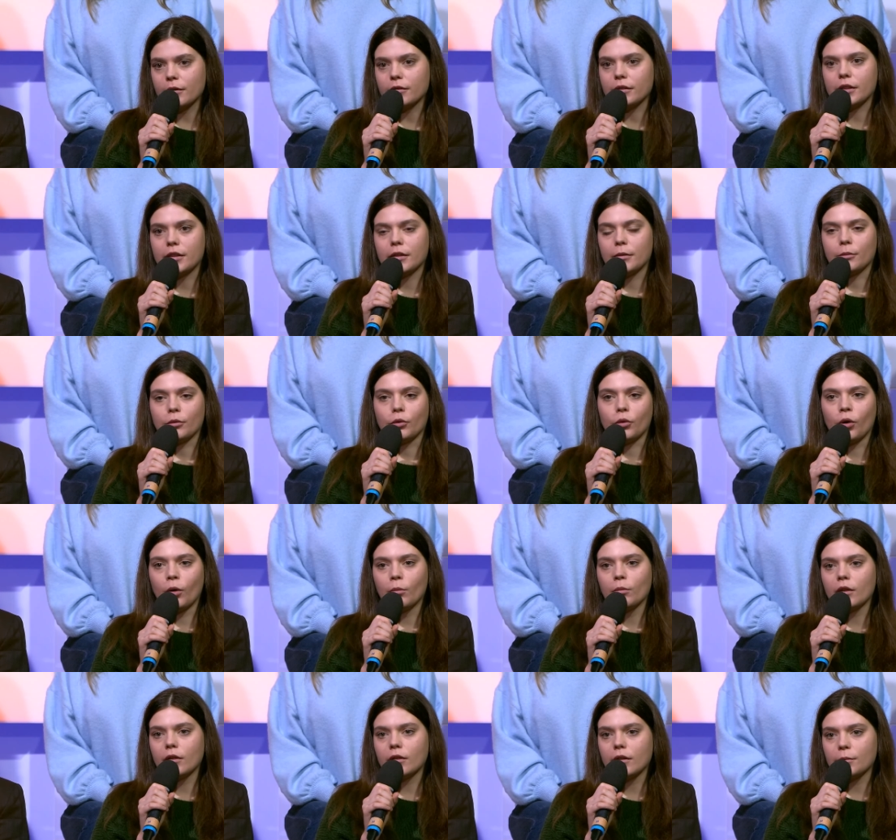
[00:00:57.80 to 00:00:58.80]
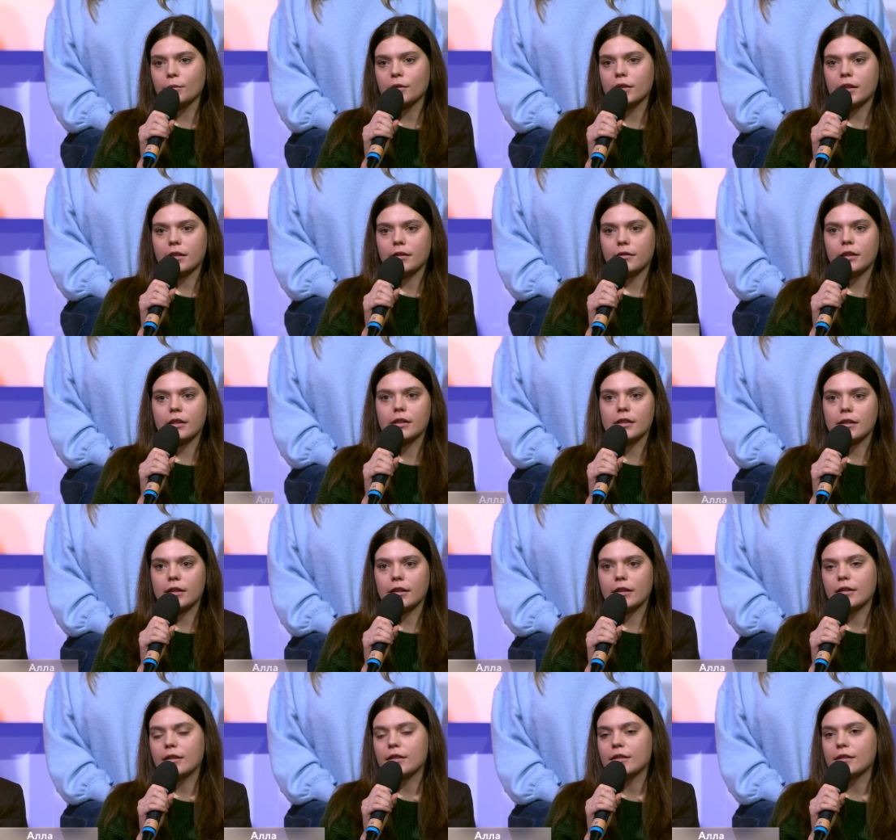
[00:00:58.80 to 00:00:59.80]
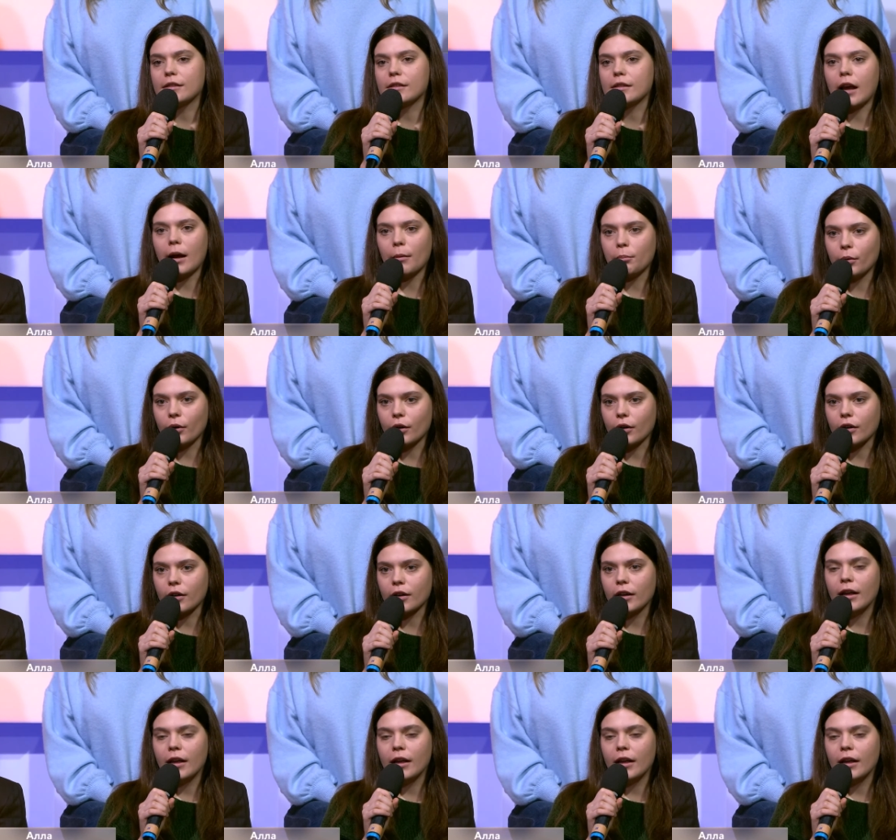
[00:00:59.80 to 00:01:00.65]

всем комнатам, соответственно, это запах.